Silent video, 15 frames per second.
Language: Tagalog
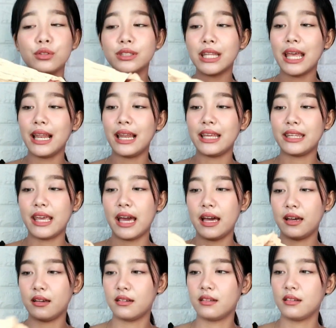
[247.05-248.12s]
Yung tela
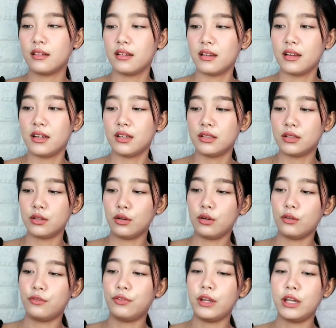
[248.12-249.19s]
niya. So,
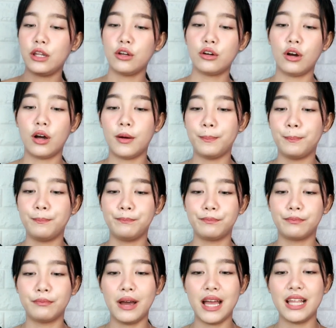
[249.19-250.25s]
feeling ko,
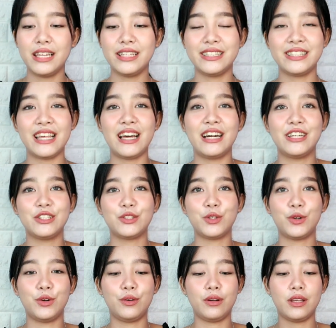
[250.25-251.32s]
um, maalinsangan
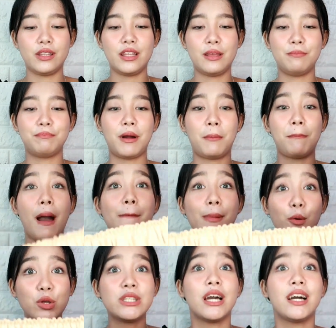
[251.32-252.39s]
to. And then,
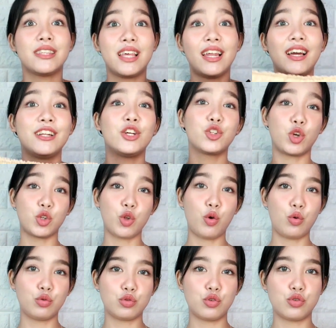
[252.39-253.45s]
pagpapawisan ka talaga na to,
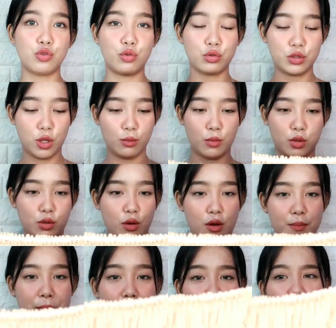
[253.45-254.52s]
to kung susuotin mo
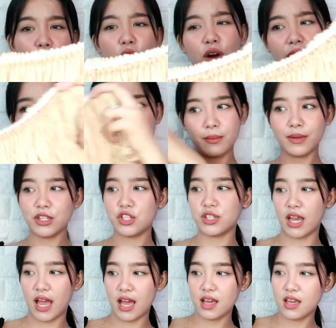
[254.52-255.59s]
to. Pero, okay naman
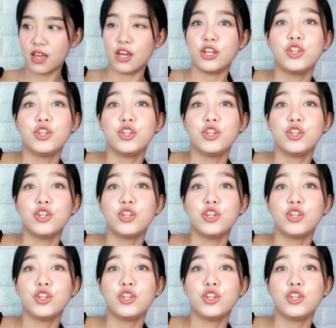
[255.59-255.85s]
siya.